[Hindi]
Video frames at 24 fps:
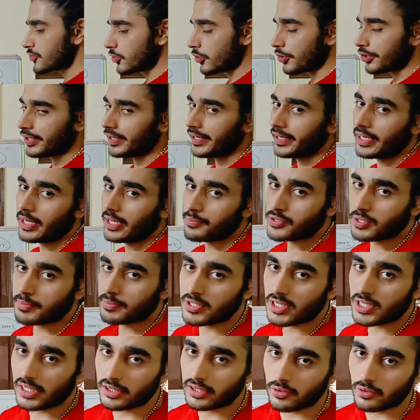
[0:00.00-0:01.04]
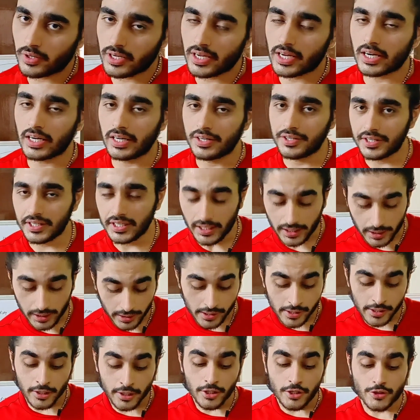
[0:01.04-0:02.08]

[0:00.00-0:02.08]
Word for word: स्कॉटलैंड आप सभी जानते होंगे एक कंट्री है